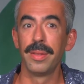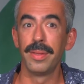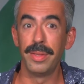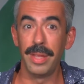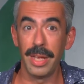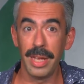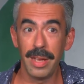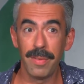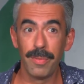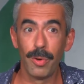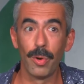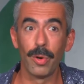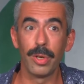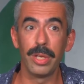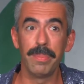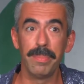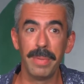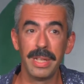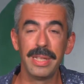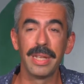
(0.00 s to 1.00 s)
Devo
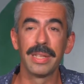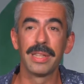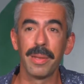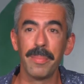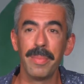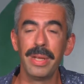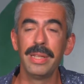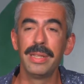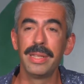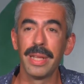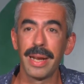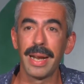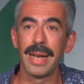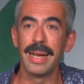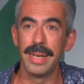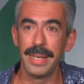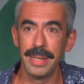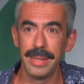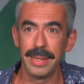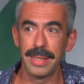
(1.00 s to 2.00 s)
immediatamente
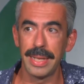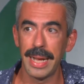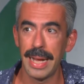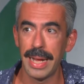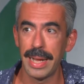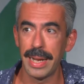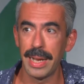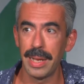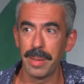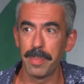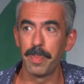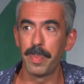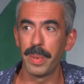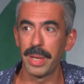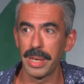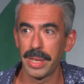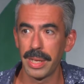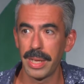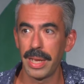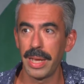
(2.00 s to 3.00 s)
rallentare
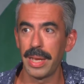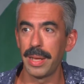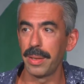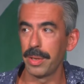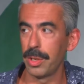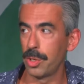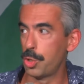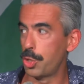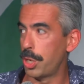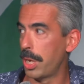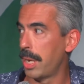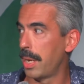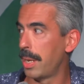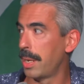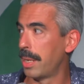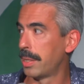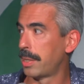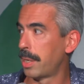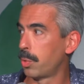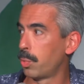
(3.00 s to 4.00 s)
perché c'è
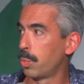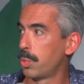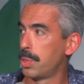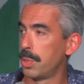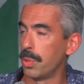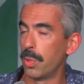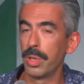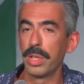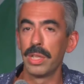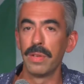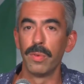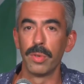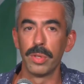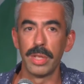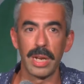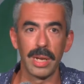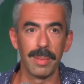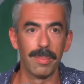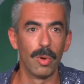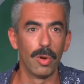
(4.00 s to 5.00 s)
la traduzione, devo
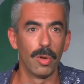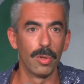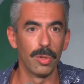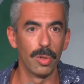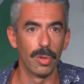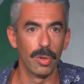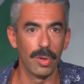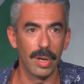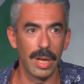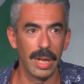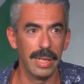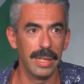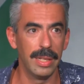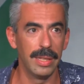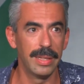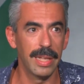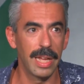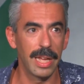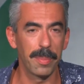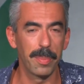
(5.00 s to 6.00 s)
dare modo agli
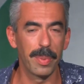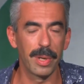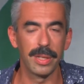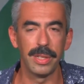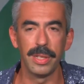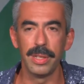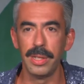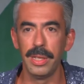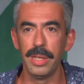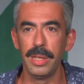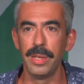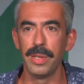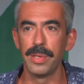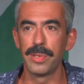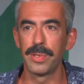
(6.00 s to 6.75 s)
interpreti di